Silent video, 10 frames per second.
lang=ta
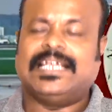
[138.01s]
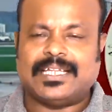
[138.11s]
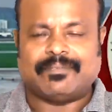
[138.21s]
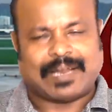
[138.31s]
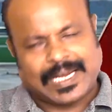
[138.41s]

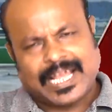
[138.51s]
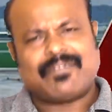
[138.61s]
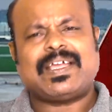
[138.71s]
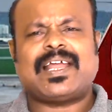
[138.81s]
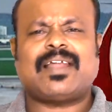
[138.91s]
இந்த
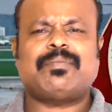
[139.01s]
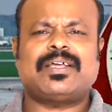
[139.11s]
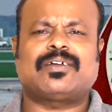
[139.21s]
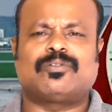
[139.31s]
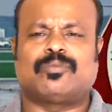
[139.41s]
வெள்ளையாகவே எல்லாமே
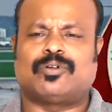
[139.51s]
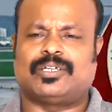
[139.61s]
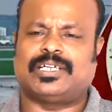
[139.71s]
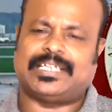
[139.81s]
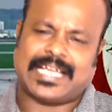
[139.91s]

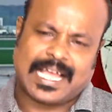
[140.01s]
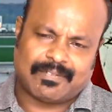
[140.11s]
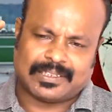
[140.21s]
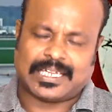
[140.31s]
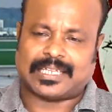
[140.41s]
இருக்கும்பொழுது ஏன்
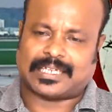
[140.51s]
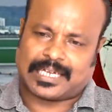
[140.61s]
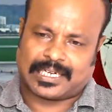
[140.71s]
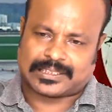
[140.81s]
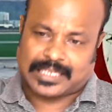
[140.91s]
வந்து அந்த
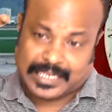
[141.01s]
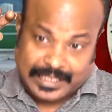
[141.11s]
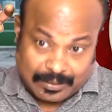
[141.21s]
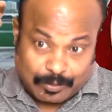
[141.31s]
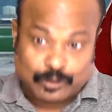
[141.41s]
கலர்ஸ்
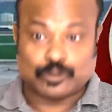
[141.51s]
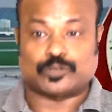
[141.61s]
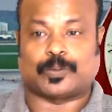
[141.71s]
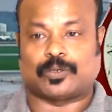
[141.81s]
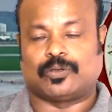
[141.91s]
ரக்கையில் மட்டும்
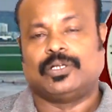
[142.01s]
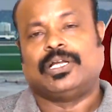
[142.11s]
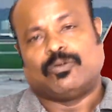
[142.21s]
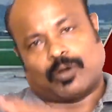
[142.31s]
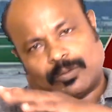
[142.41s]
யூஸ் பண்ணும்
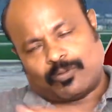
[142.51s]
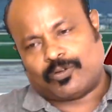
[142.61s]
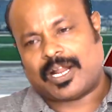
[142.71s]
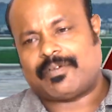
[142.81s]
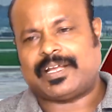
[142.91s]
உடம்பு
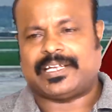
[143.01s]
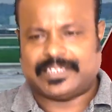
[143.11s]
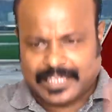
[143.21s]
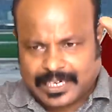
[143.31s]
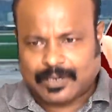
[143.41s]
ஃபுல்லாகவே
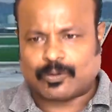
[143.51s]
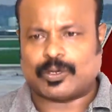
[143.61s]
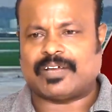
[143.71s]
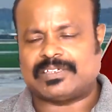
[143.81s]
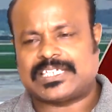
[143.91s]
இந்திய
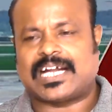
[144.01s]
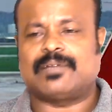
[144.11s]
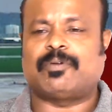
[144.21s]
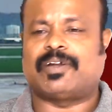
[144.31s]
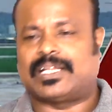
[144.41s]
கொடியை வச்சு
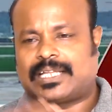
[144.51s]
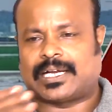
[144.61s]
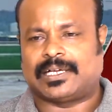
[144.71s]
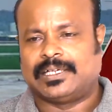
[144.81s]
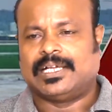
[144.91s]
அனுப்ப வேண்டியது தானே